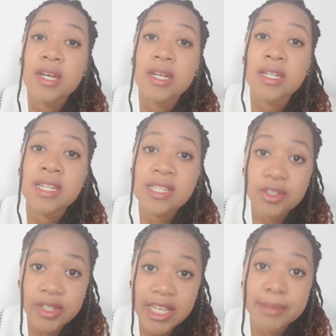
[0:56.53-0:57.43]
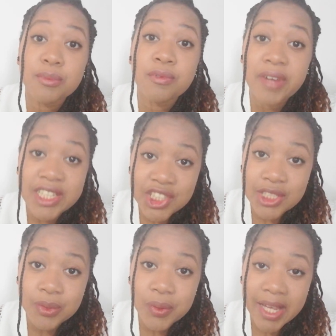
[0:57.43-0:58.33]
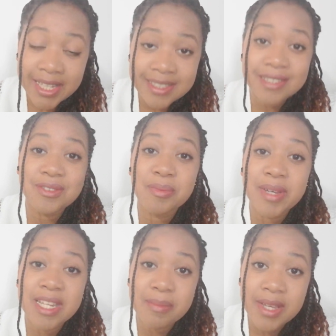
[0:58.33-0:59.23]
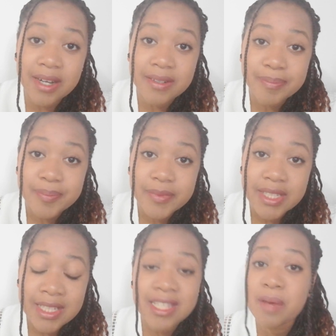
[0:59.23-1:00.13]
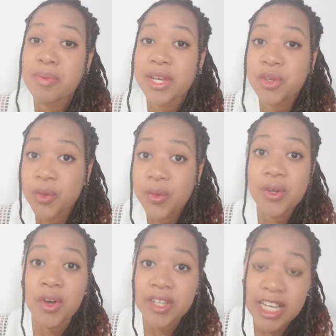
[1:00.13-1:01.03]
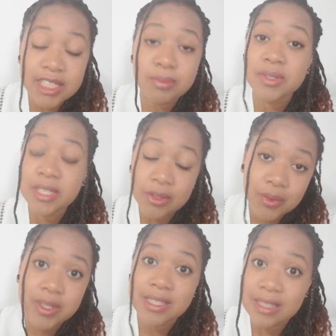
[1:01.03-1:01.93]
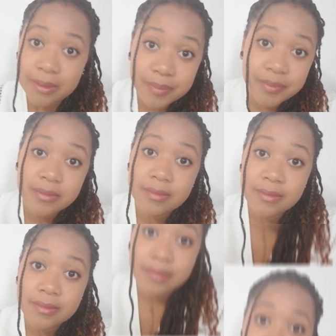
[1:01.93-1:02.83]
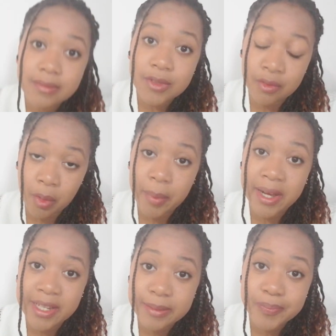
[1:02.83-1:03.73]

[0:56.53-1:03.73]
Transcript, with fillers: Les orgasmes vaginaux existent bel et bien. Il n'y a pas que l'orgasme clitoridien. On va en parler.